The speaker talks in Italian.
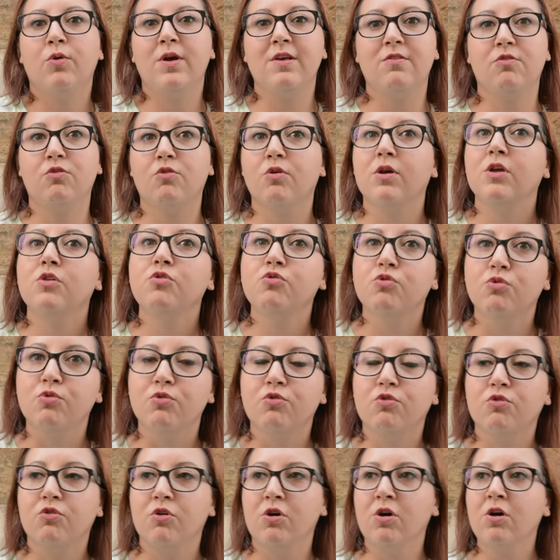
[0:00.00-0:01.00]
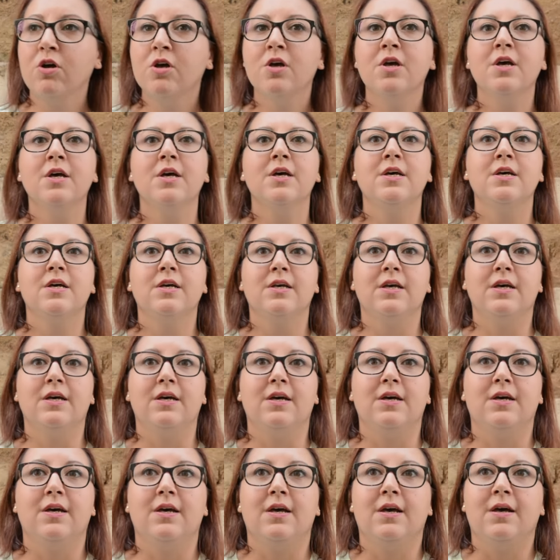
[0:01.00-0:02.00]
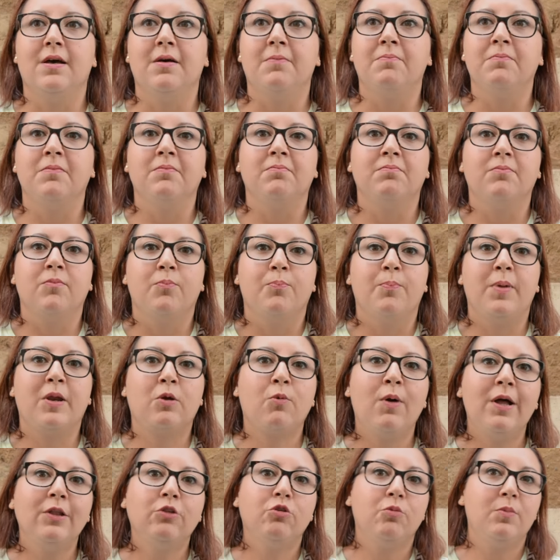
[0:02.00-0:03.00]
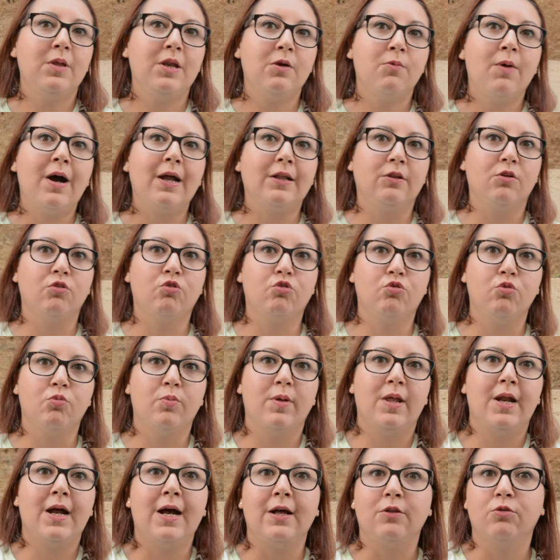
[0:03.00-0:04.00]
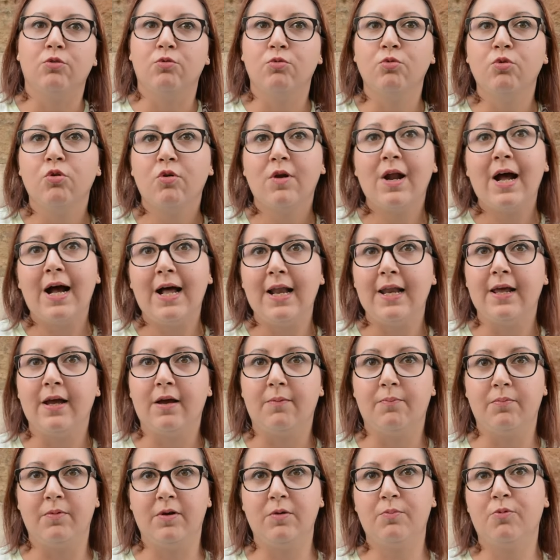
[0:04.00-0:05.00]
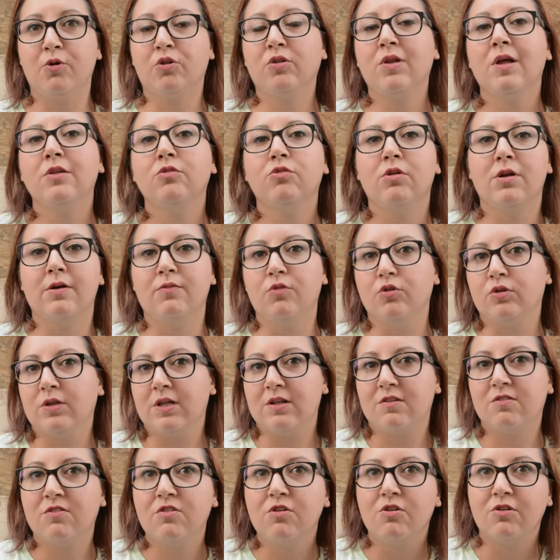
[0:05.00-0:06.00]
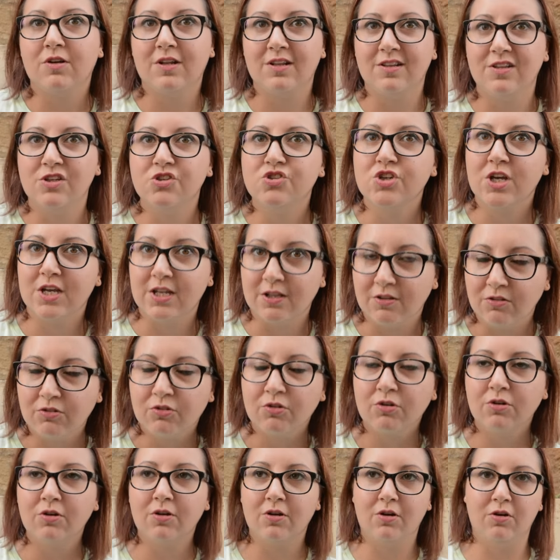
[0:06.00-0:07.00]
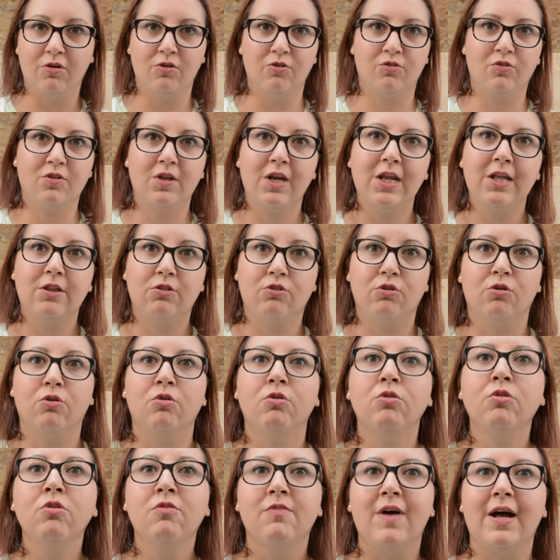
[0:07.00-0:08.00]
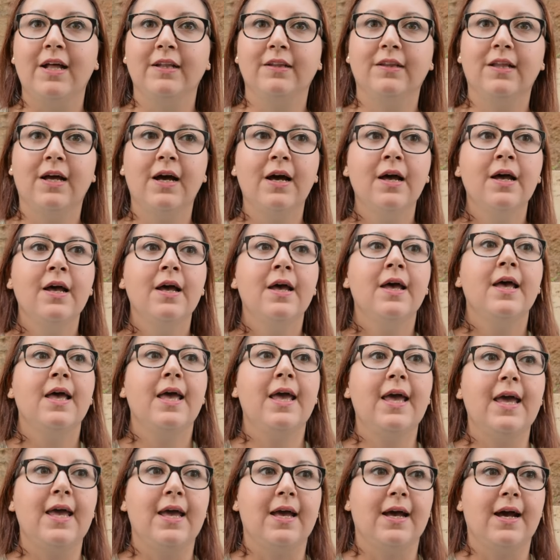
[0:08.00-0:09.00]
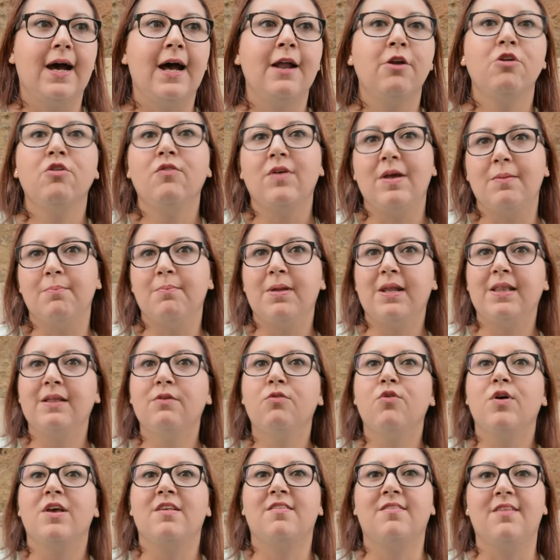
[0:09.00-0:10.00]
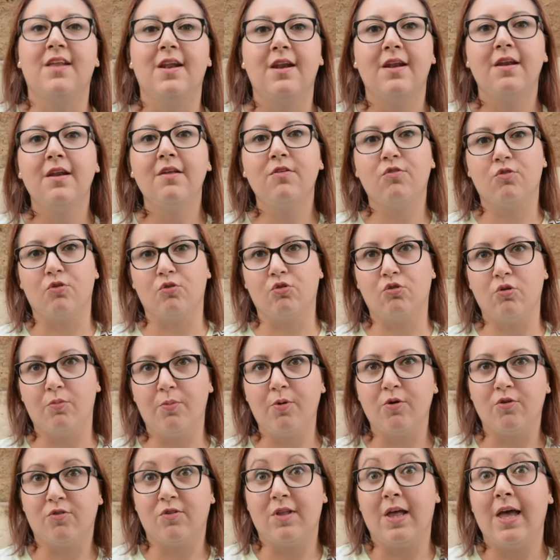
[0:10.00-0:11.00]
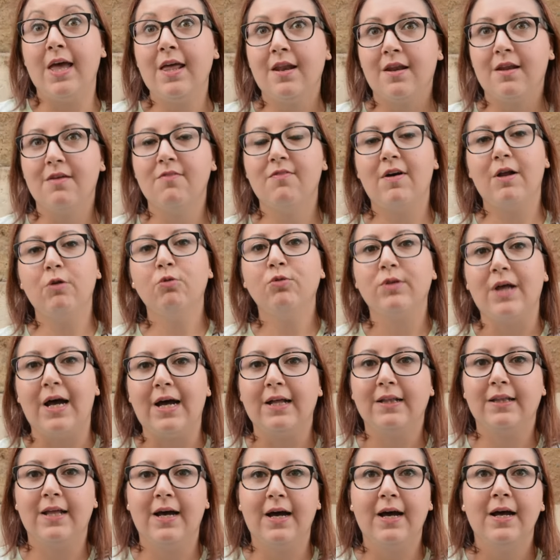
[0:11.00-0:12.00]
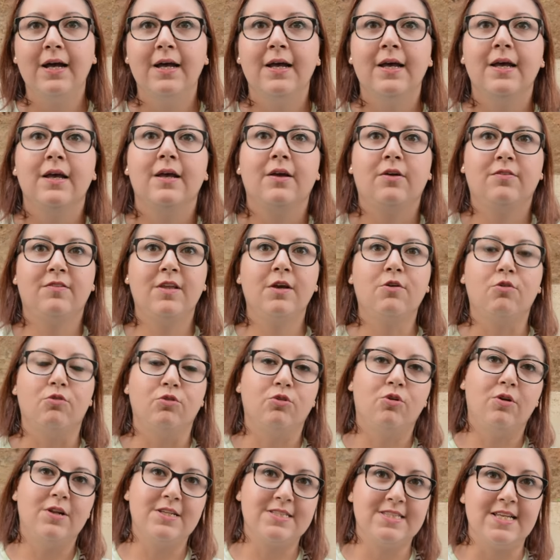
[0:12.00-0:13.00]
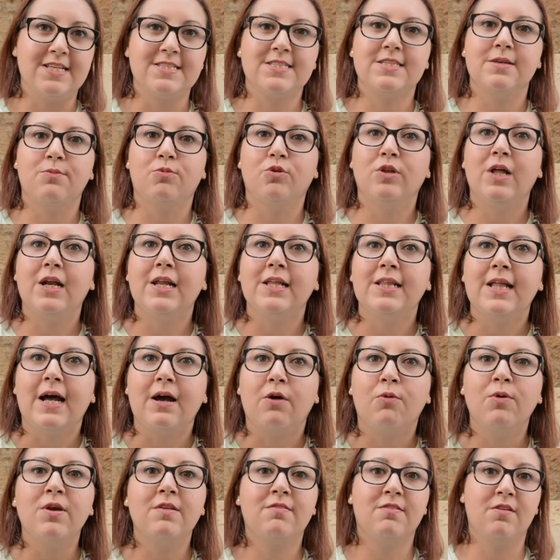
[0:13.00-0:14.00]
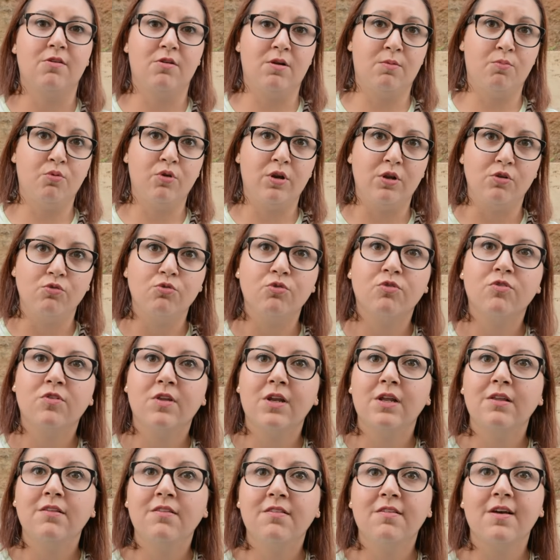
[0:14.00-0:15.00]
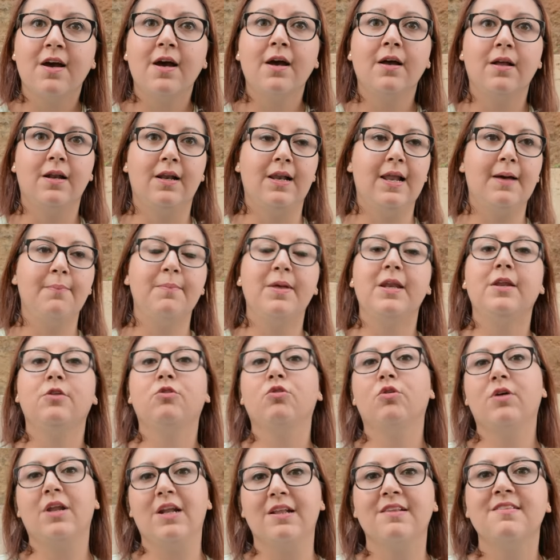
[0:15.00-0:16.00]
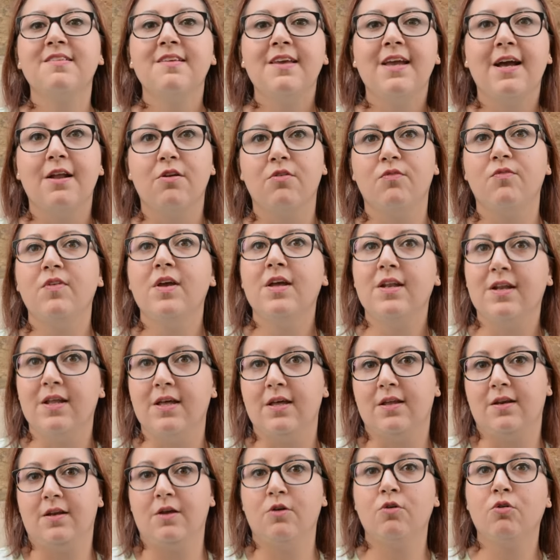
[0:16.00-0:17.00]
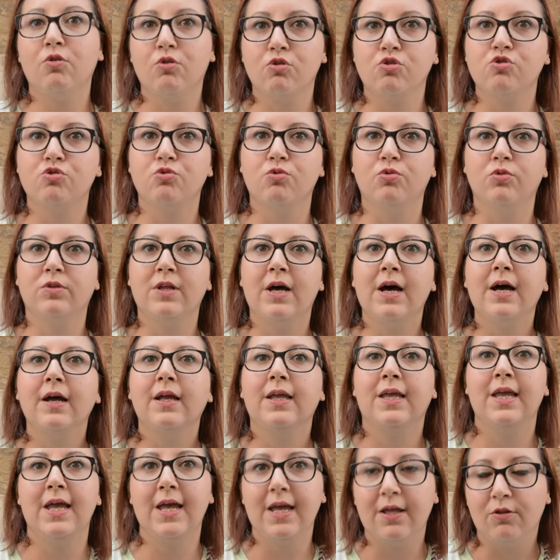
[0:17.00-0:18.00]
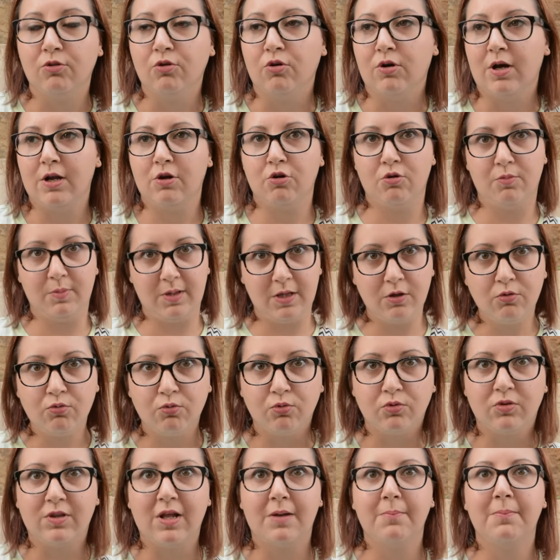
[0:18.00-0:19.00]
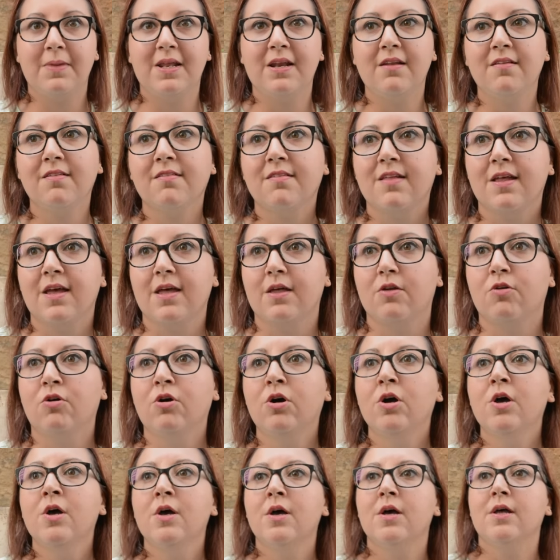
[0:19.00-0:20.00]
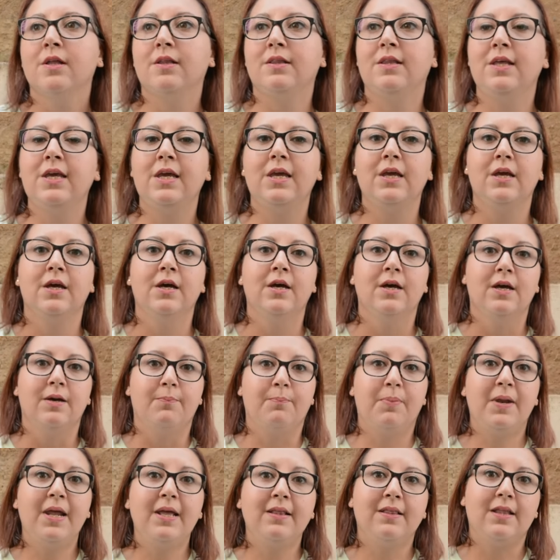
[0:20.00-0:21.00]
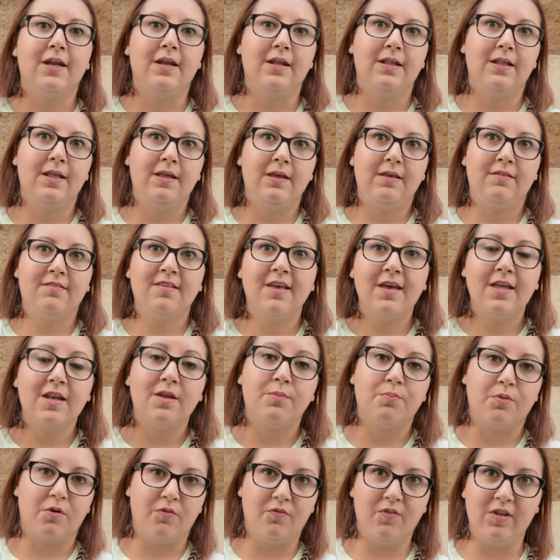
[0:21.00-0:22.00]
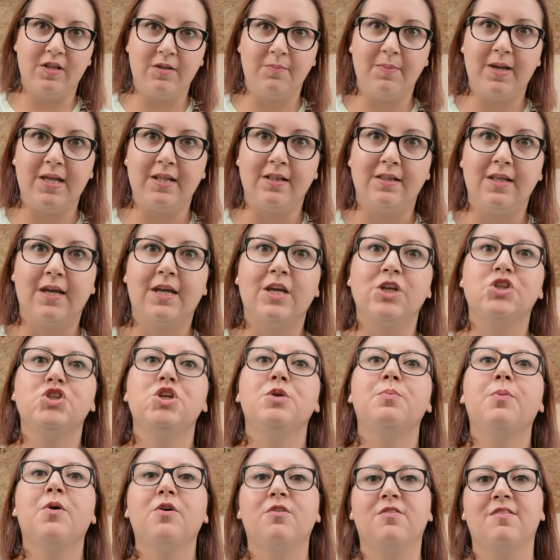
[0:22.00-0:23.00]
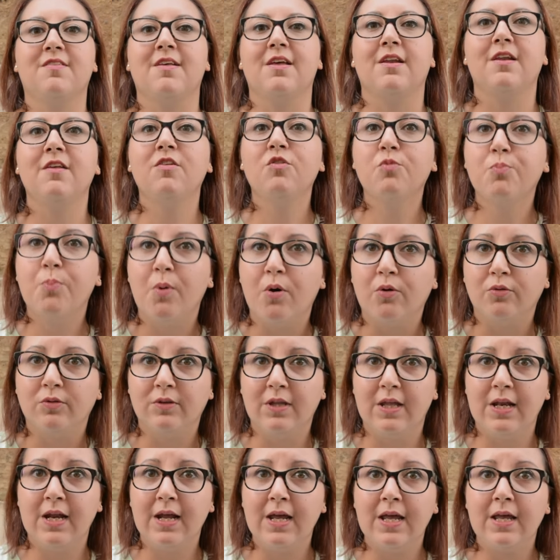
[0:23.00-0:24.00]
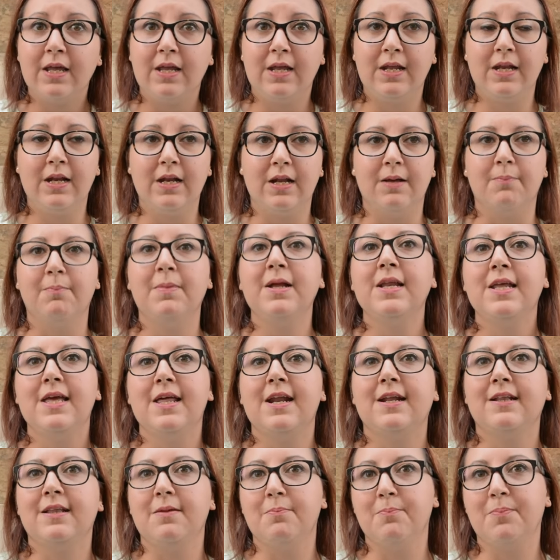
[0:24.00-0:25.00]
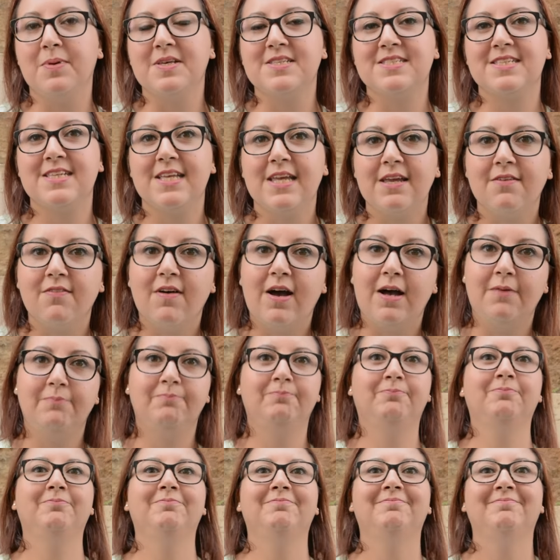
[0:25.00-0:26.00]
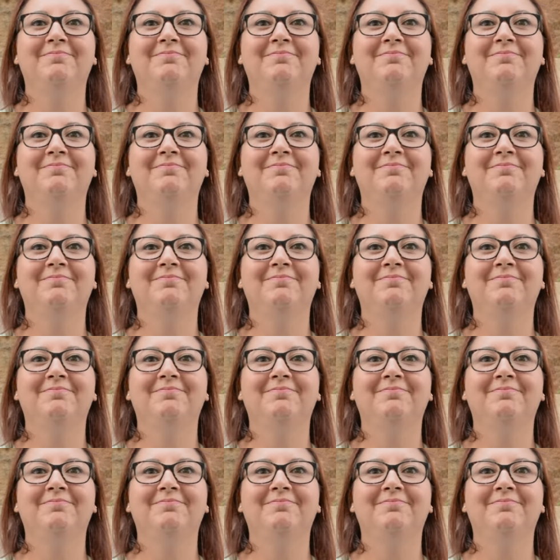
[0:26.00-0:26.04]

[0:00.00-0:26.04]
Questo è ingiusto Ehm, per quanto mi riguarda ho superato un orale riportando una votazione di 100, l'ho scritto con 90 e a novembre devo essere risottoposta e rivalutata secondo le stesse modalità. Questa è una pura ingiustizia, la meritocrazia non viene riconosciuta, chiedo a nome di tutti al Ministero di prendere dei seri provvedimenti e che ci possa rispondere in maniera tempestiva.